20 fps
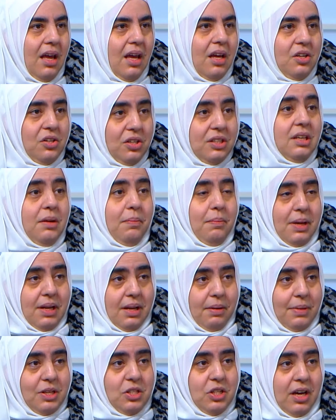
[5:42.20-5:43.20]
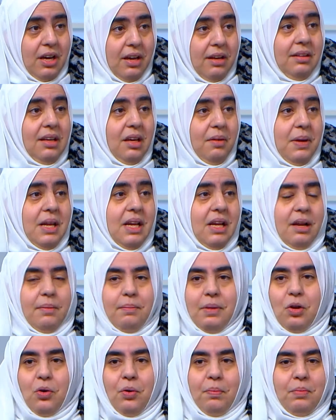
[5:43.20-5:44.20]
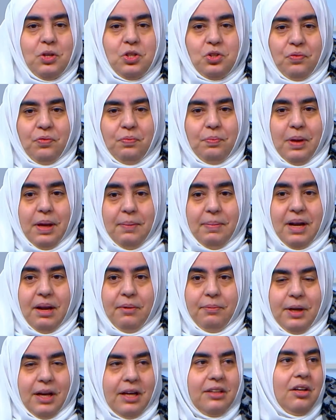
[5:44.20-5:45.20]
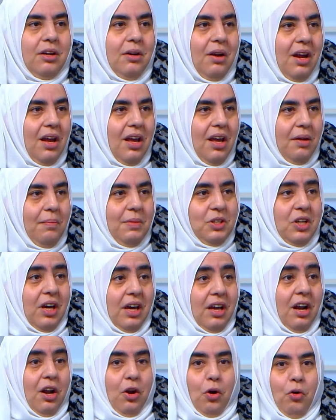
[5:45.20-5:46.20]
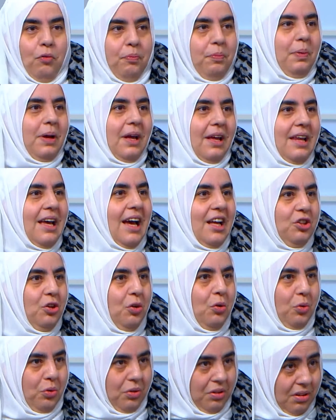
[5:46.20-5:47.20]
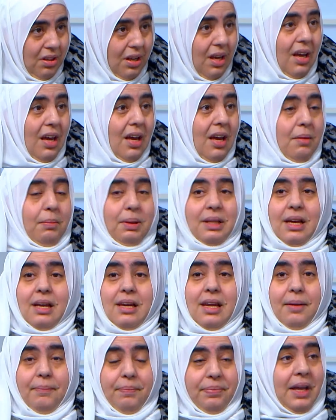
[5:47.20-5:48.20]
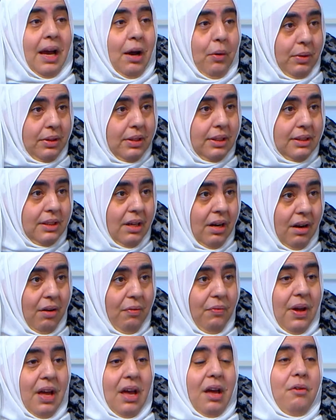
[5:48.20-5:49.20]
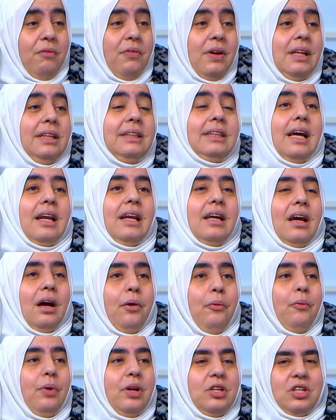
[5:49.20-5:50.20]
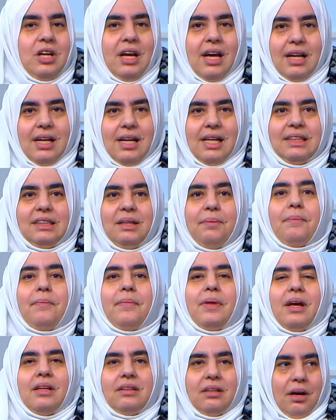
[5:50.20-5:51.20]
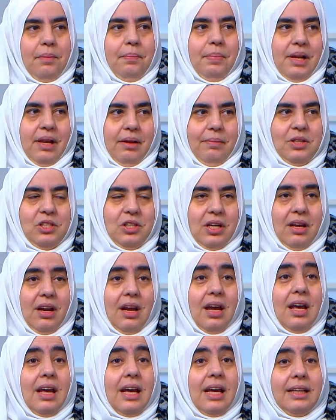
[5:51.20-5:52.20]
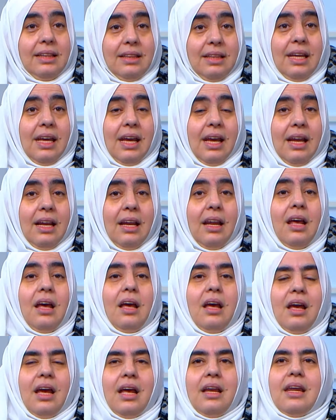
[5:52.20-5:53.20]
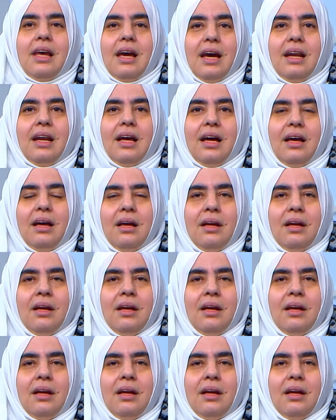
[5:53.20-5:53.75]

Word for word: جزء من المشاعر تحمينا لما الام بتشوف ابنها بالخطر مشاعرها الخوف بتخليها تركض بتخليها بتحاول تتصرف فلذلك اول شيء انا لازم اتقبل هالمشاعر اثنين اني انا